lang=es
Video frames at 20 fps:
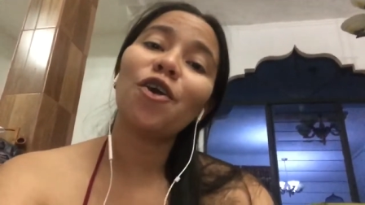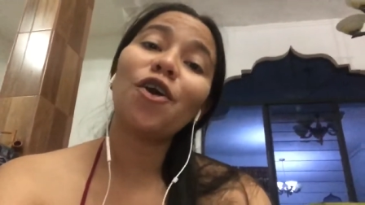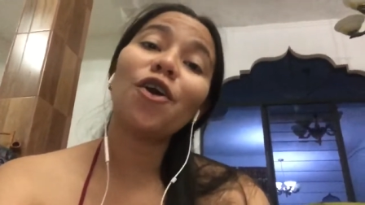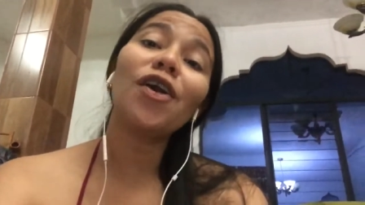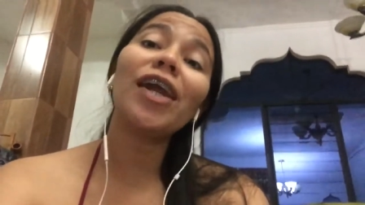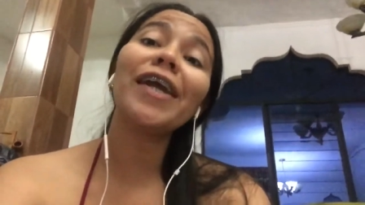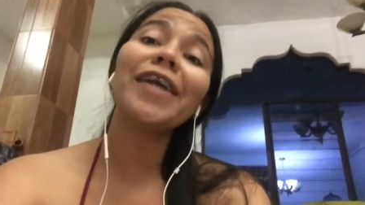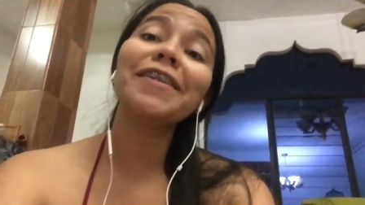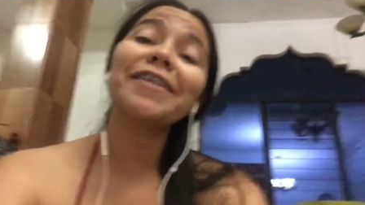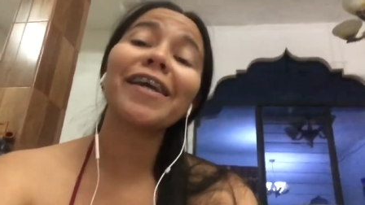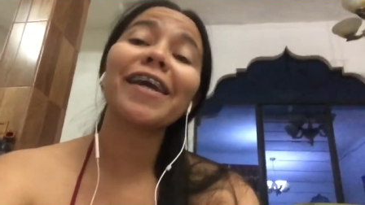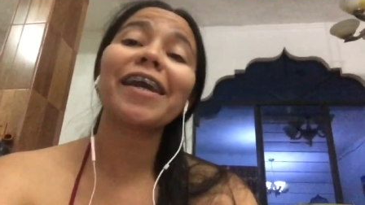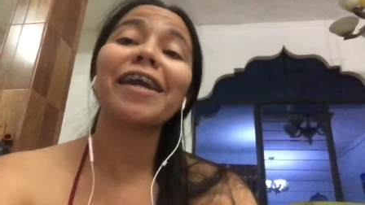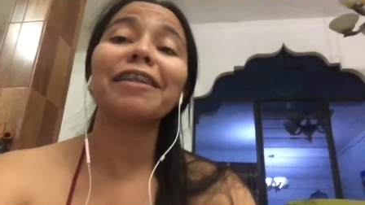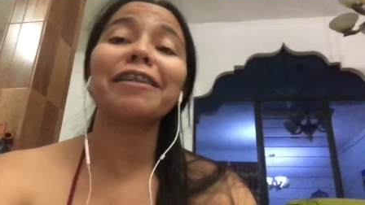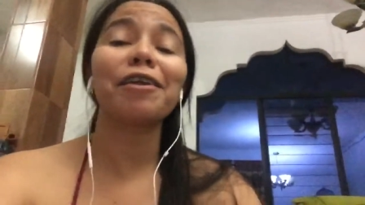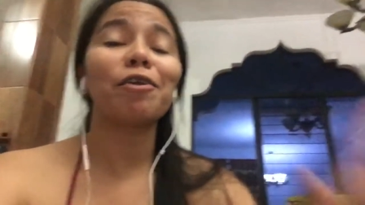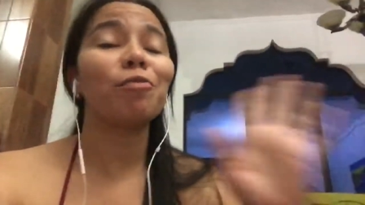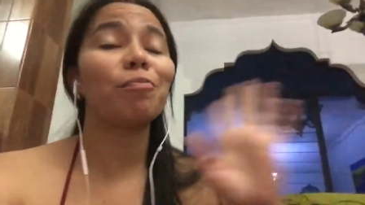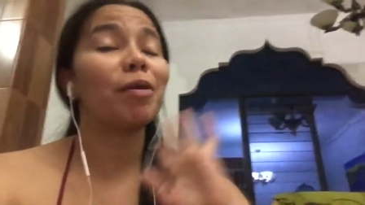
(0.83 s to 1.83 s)
Hola
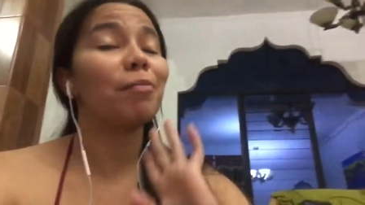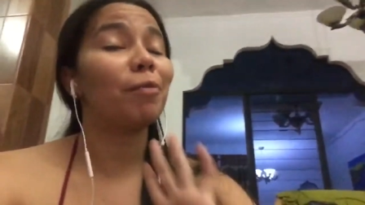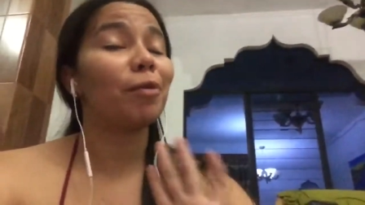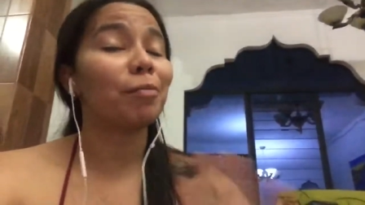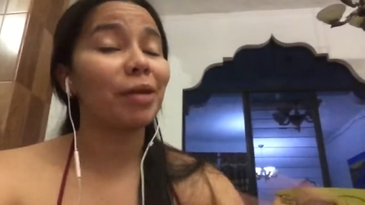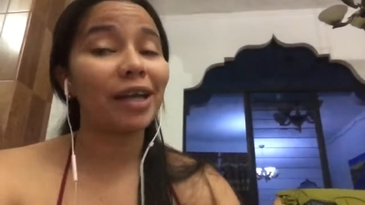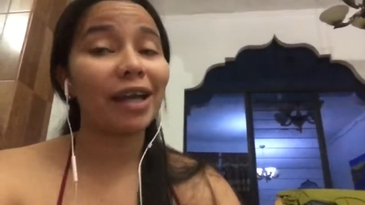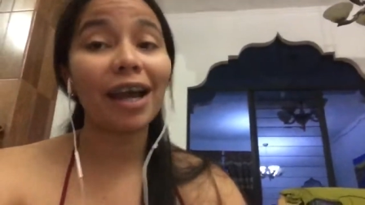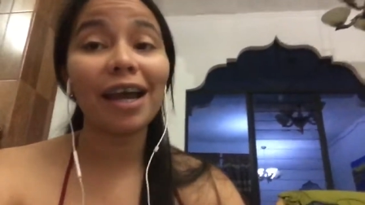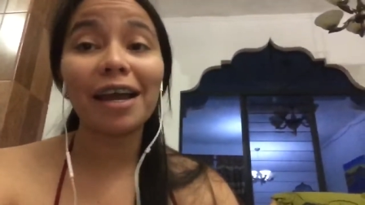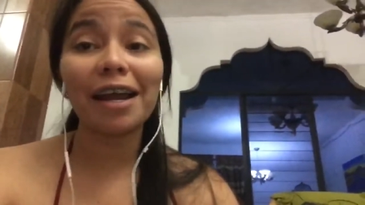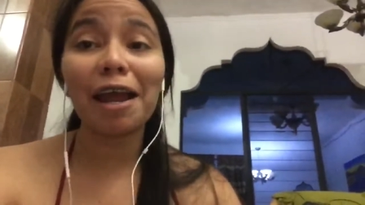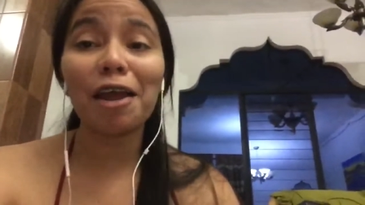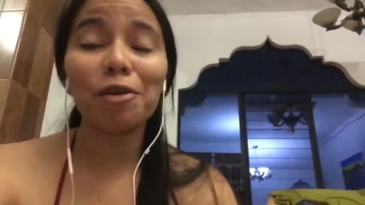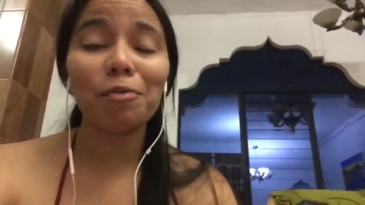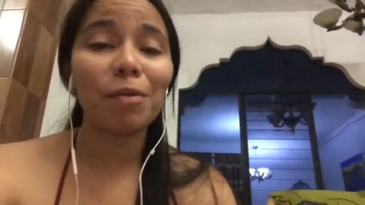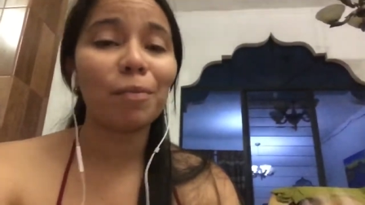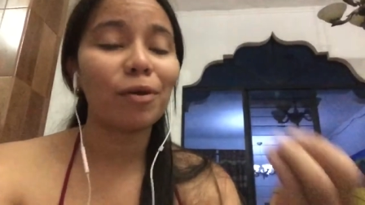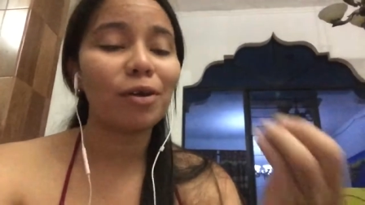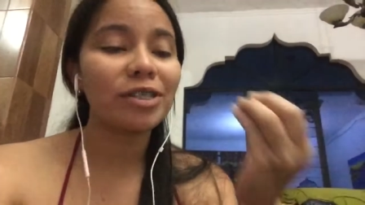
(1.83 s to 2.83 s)
gente, disculpen por mi cara,
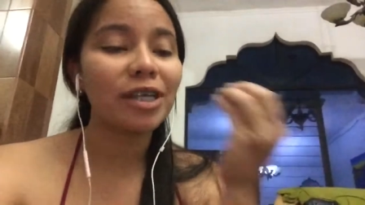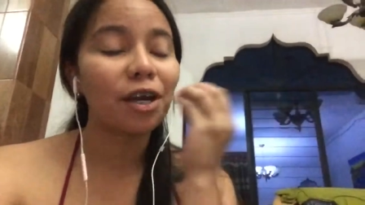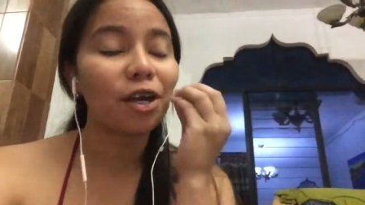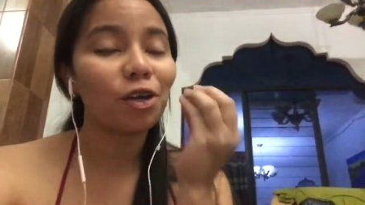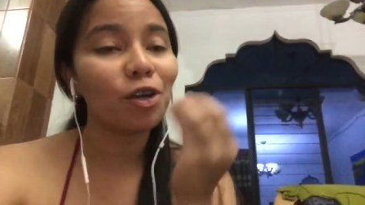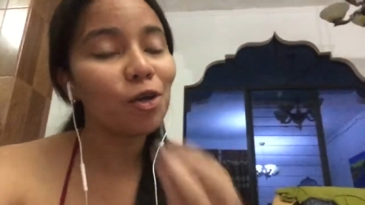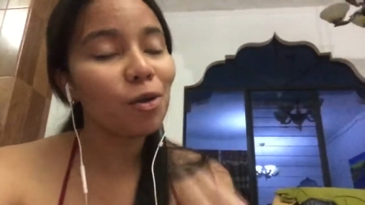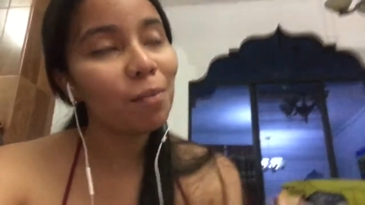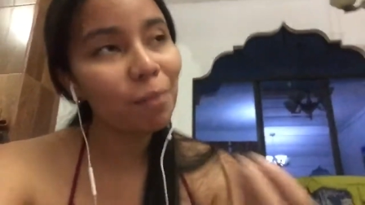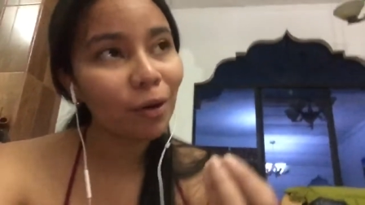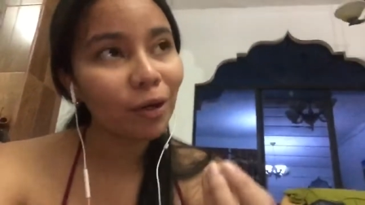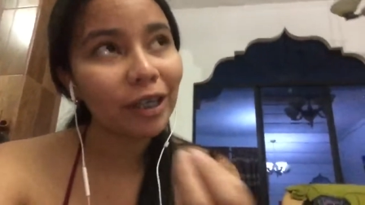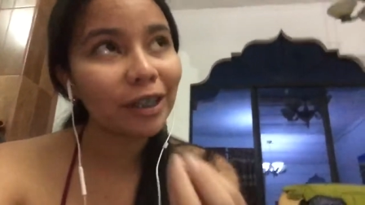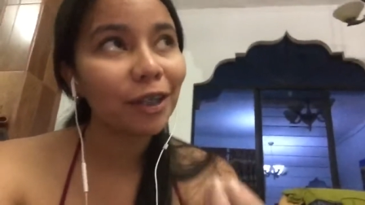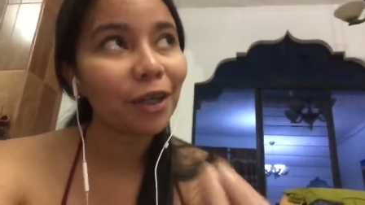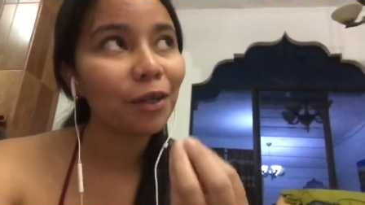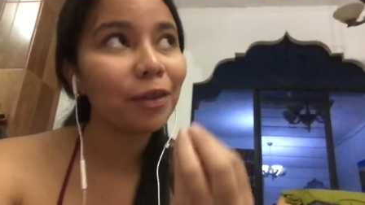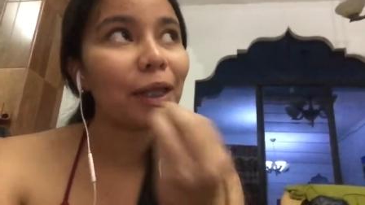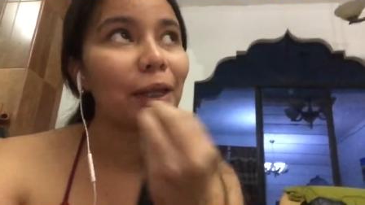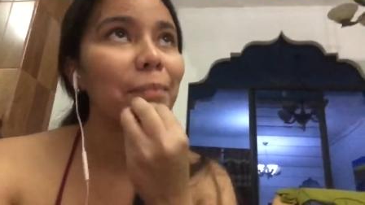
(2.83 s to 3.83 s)
no me puedo echar ni un
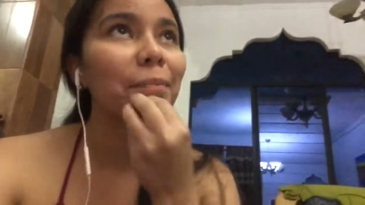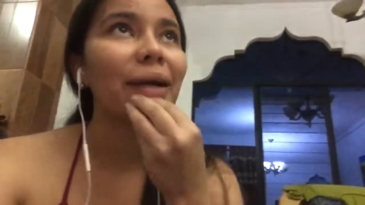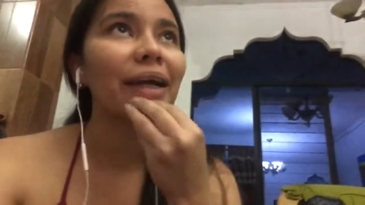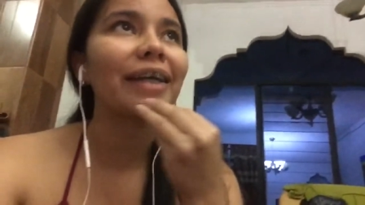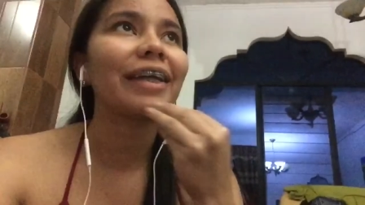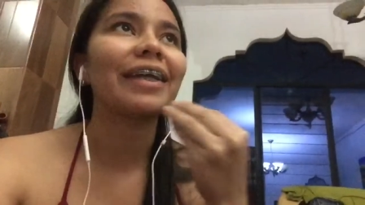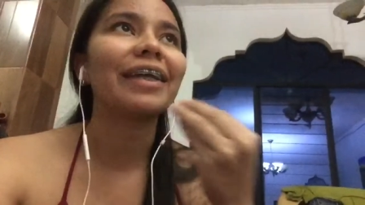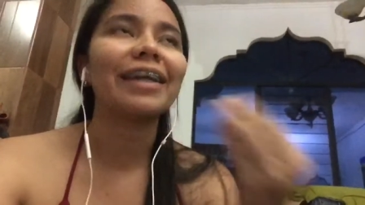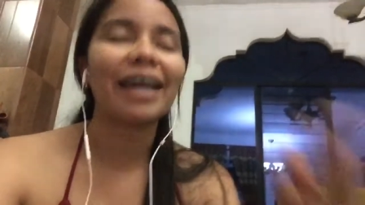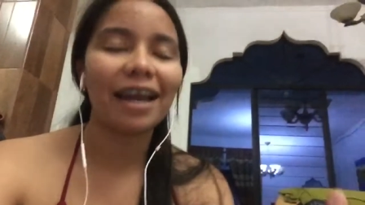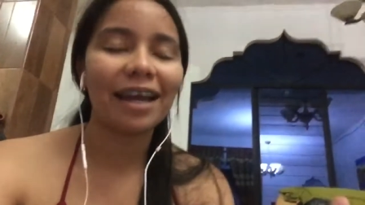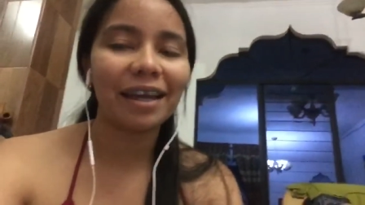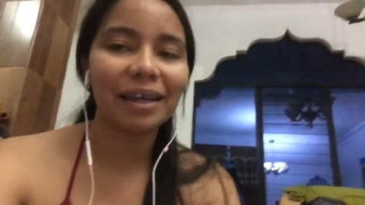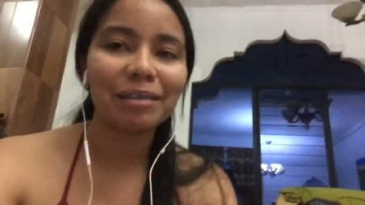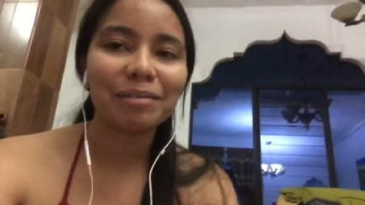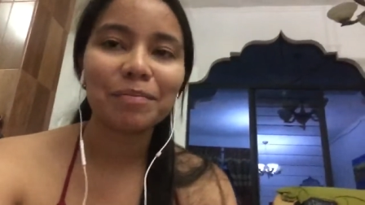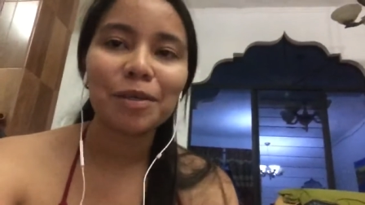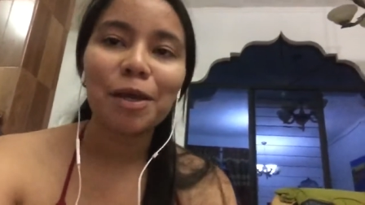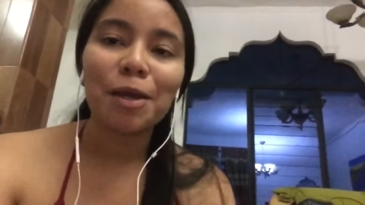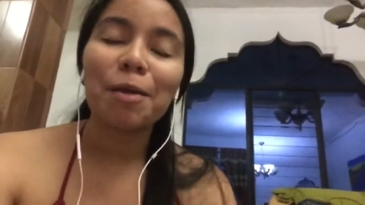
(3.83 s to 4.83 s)
poquito de maquillaje.